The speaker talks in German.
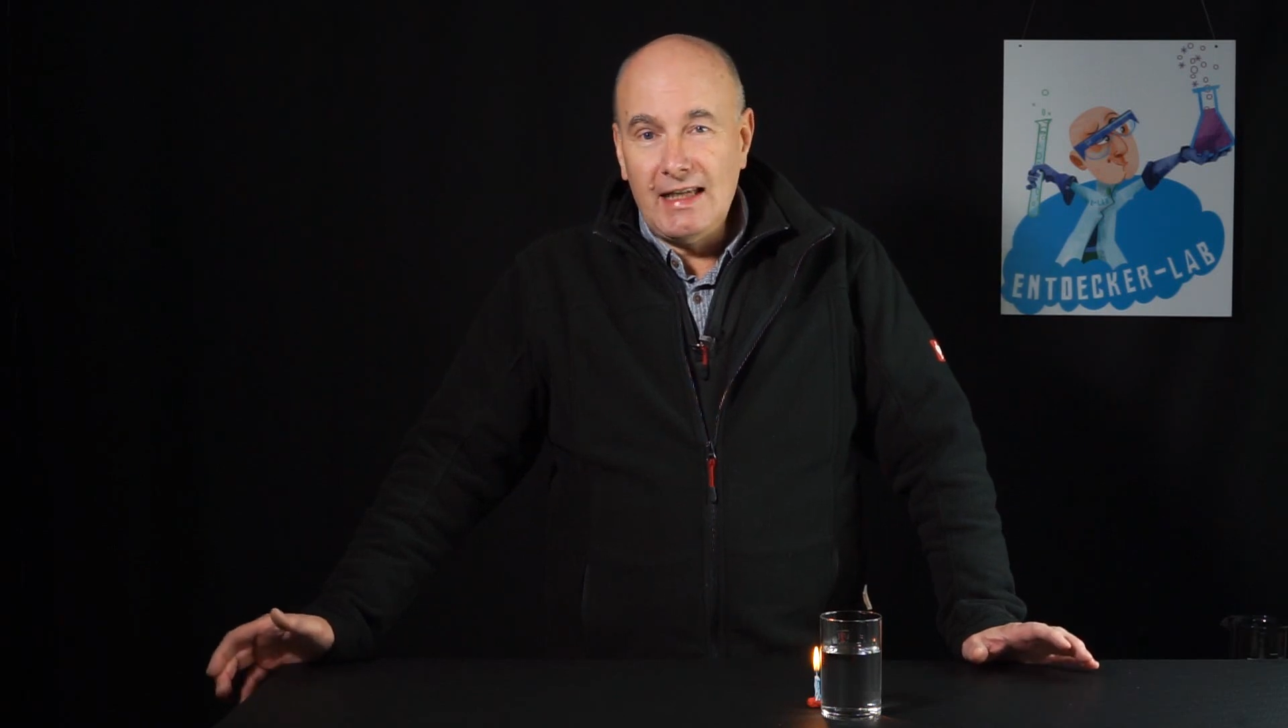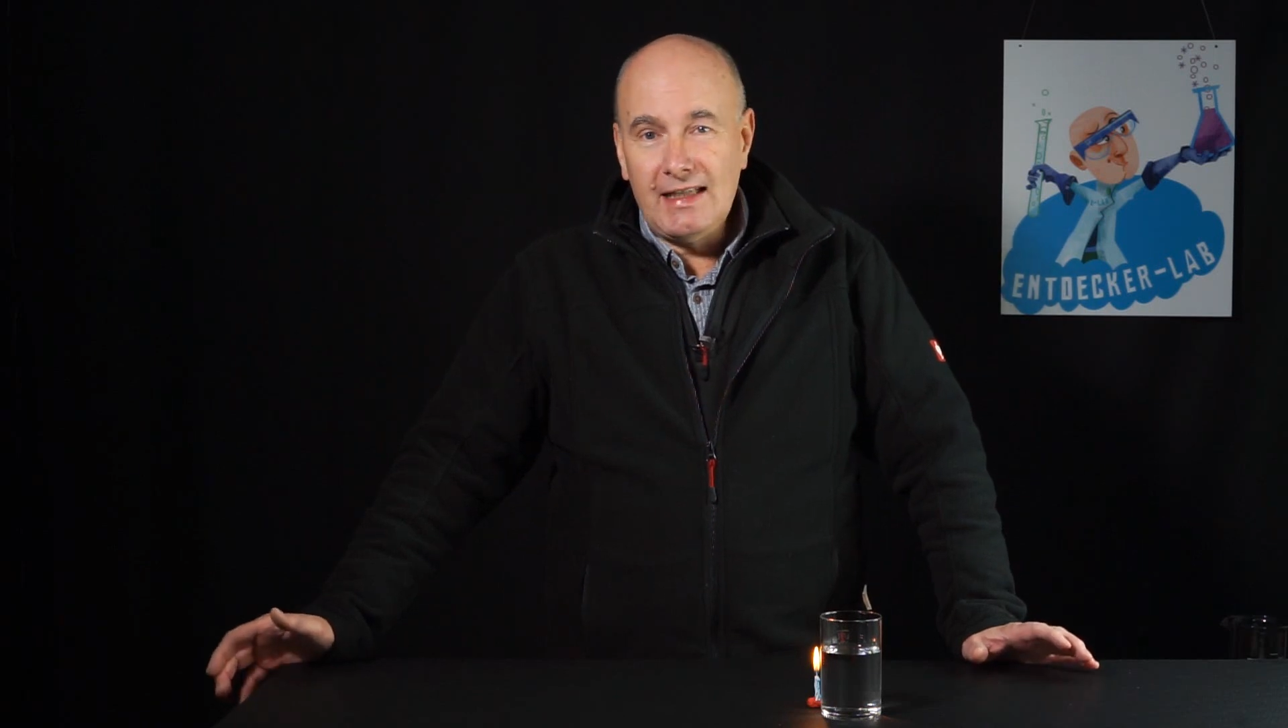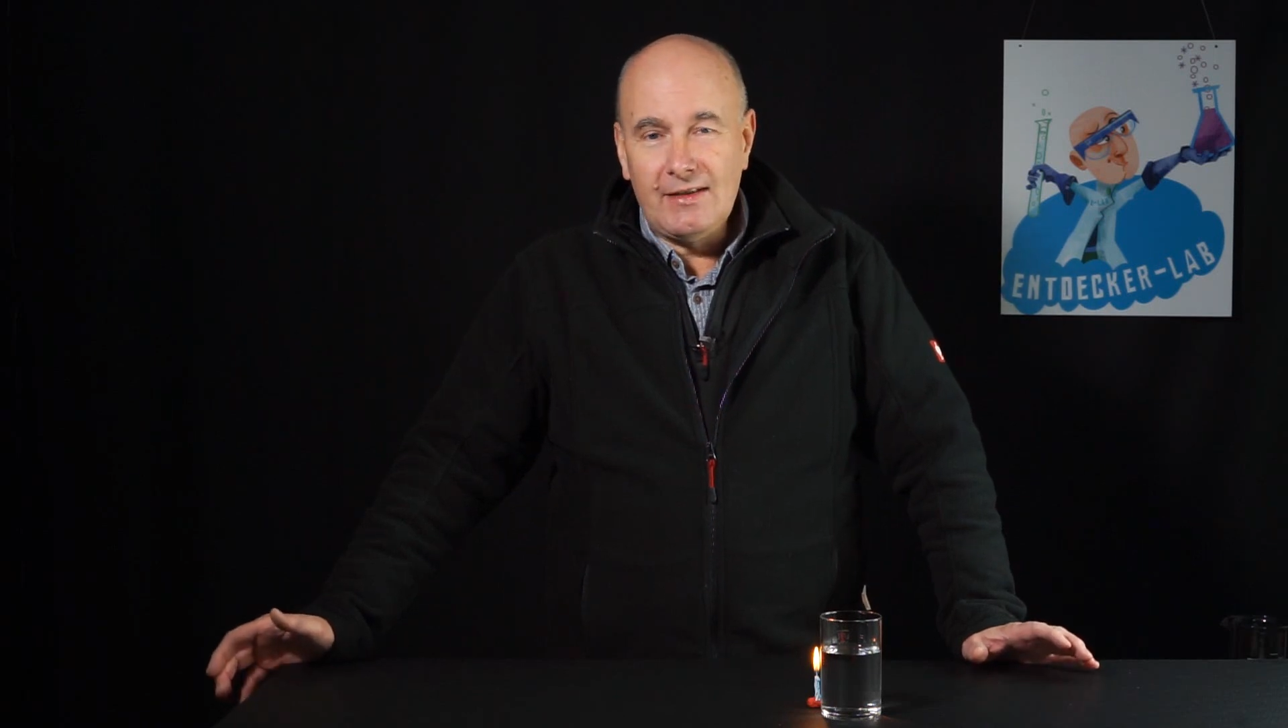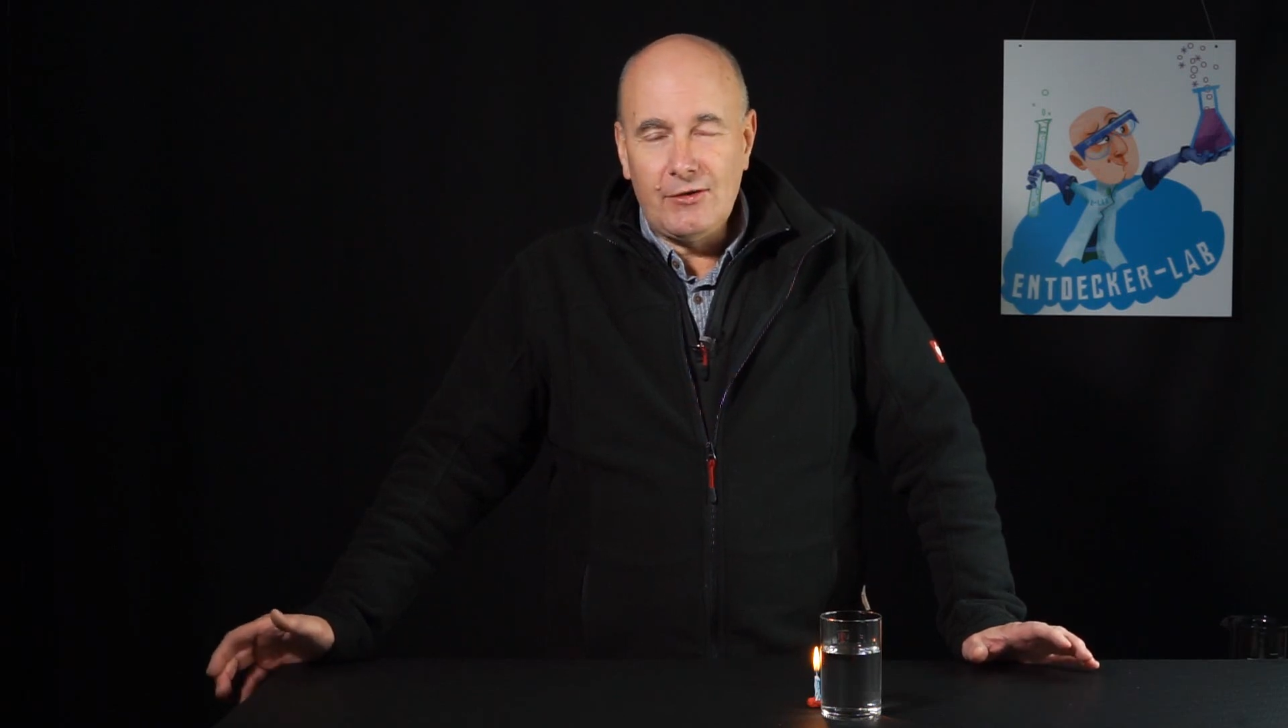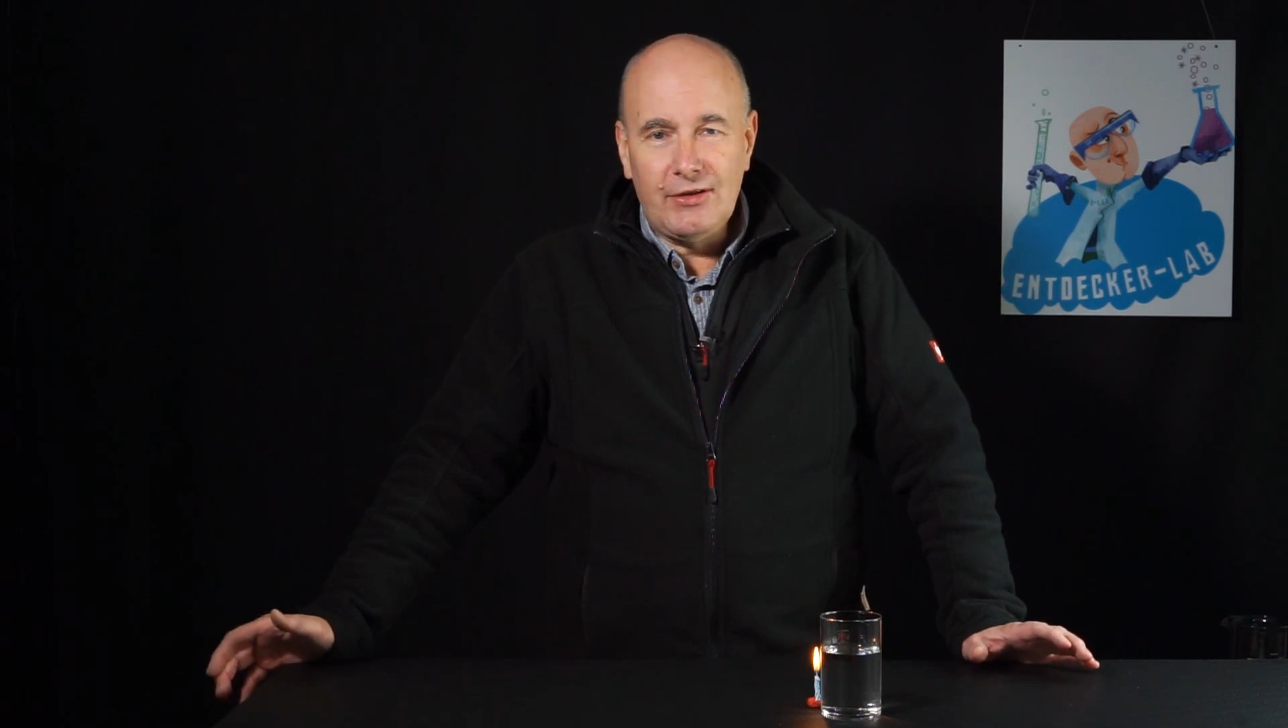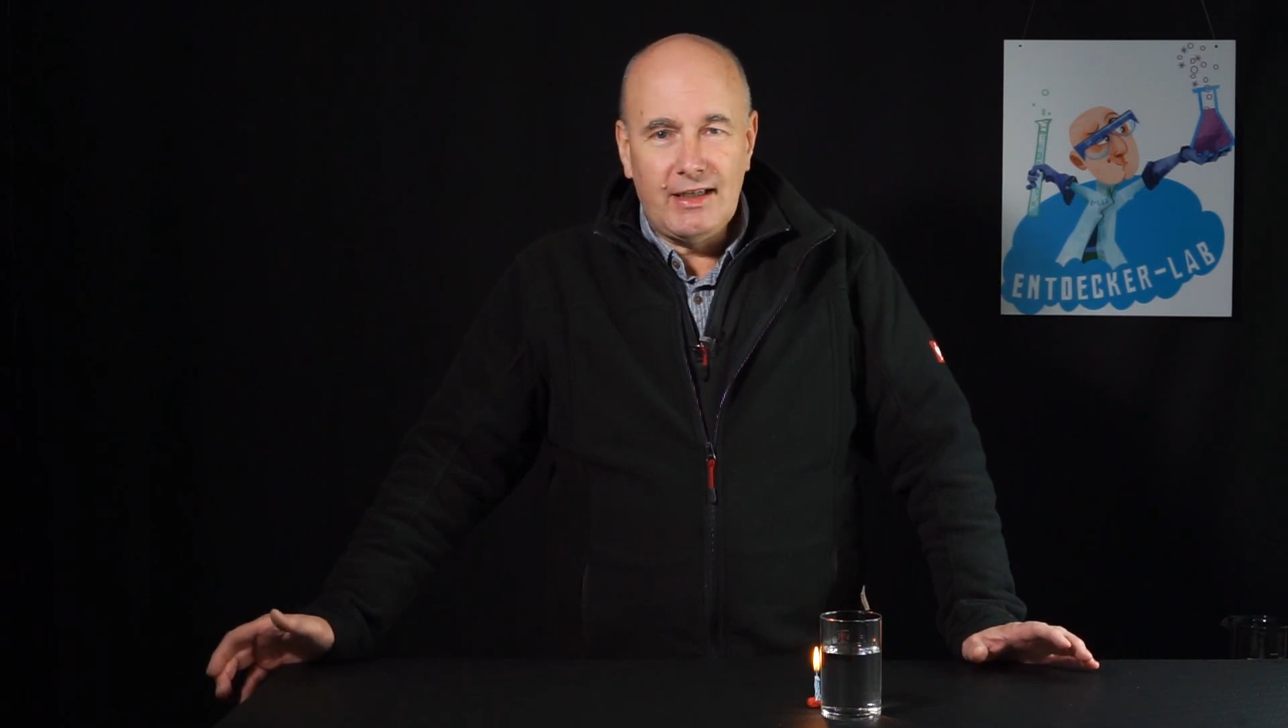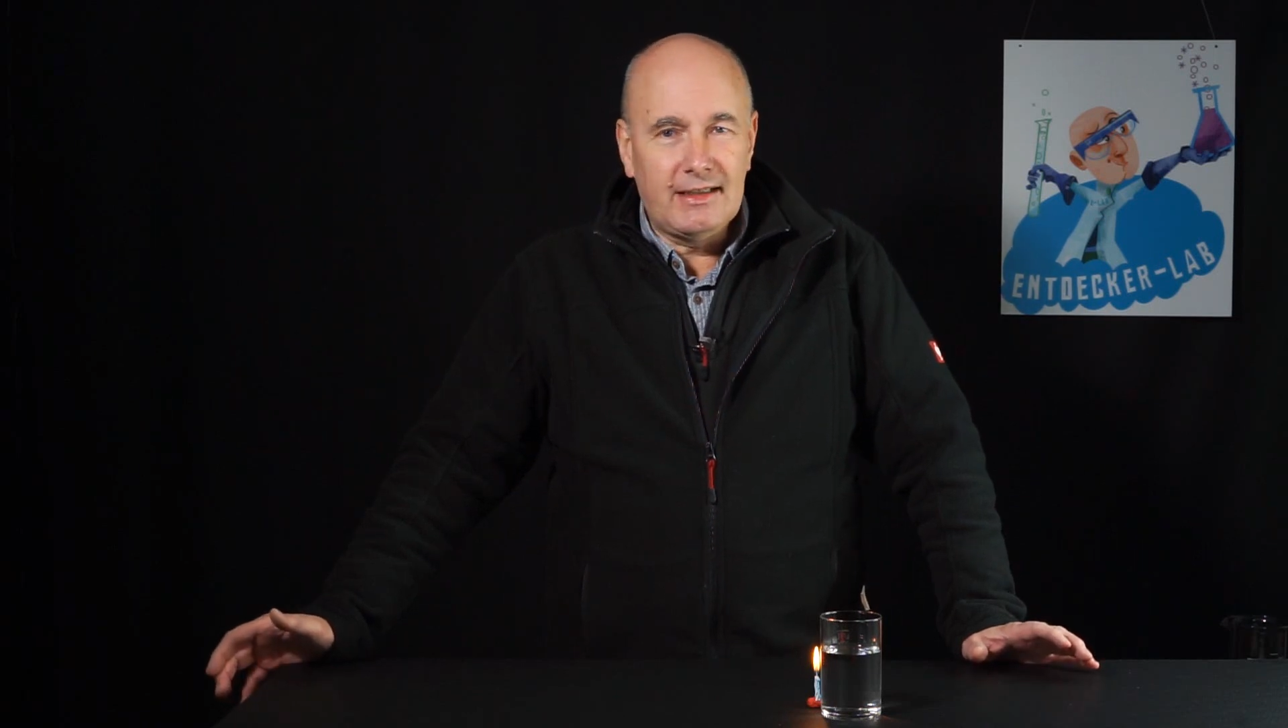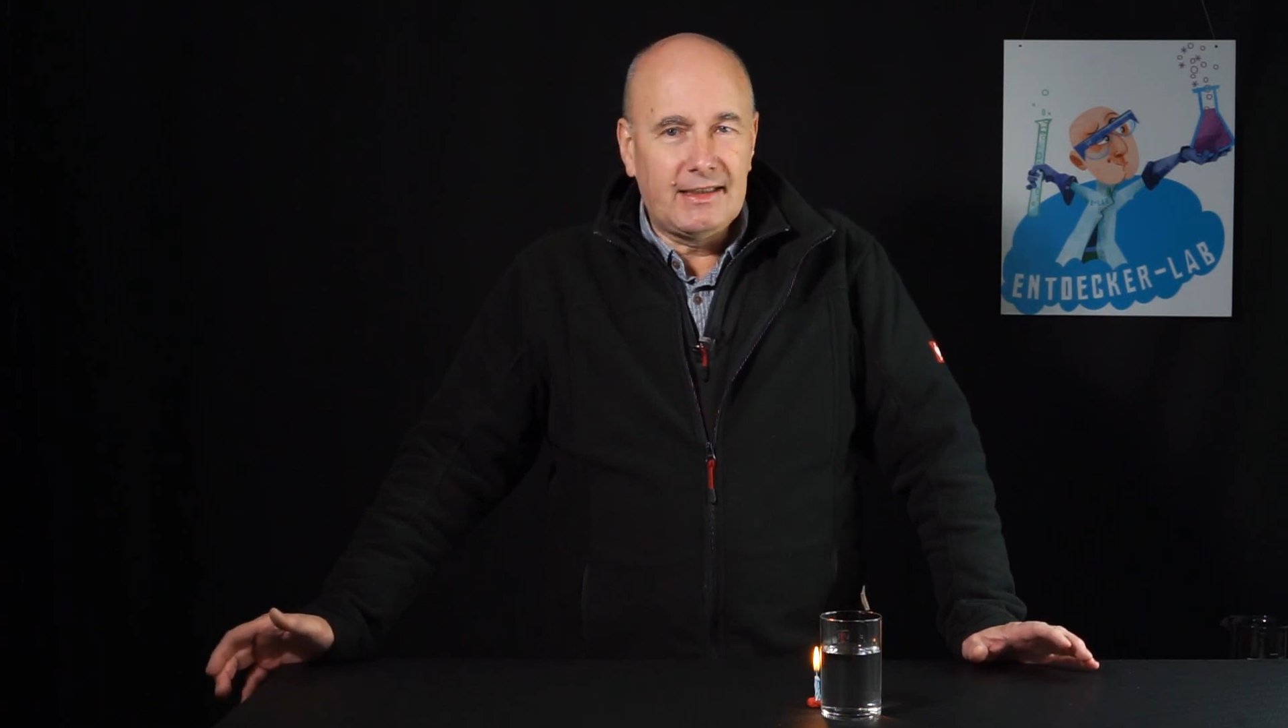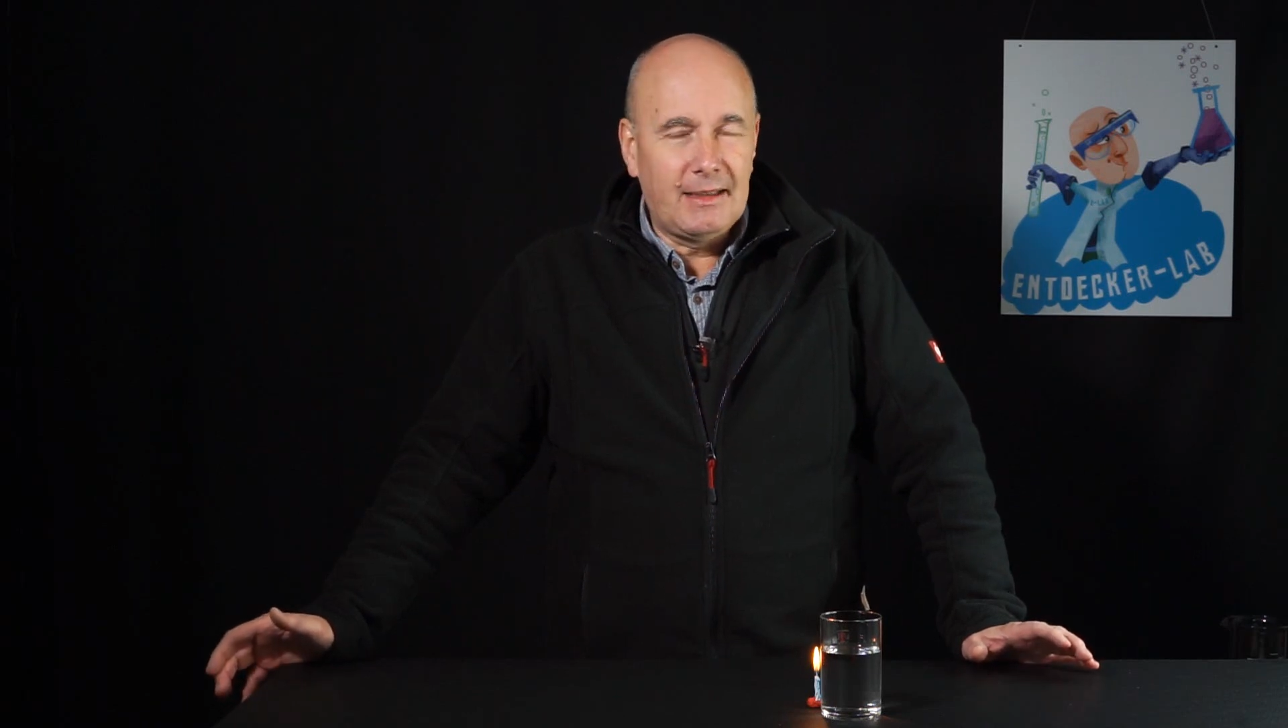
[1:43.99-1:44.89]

nächsten Sonntag,